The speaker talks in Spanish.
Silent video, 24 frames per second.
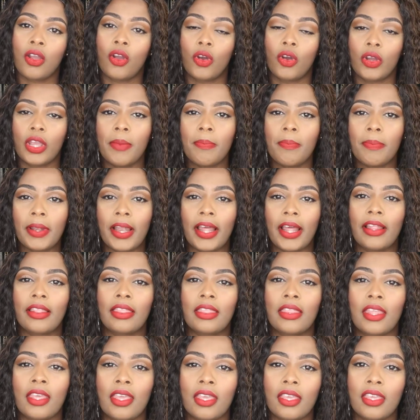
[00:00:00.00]
con
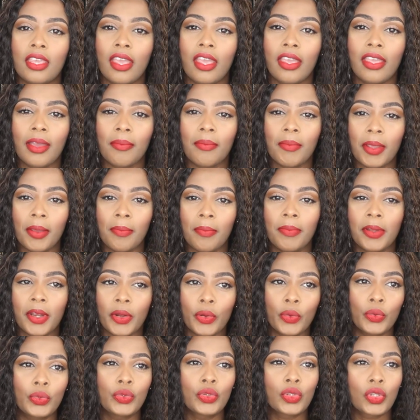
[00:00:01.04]
implante y ella me
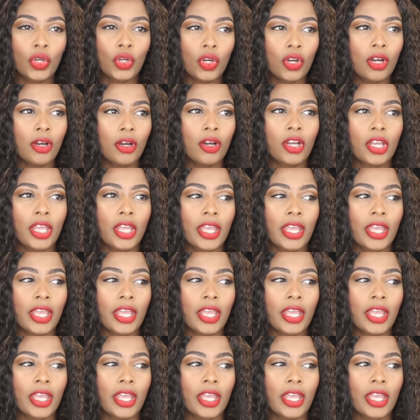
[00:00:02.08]
preguntó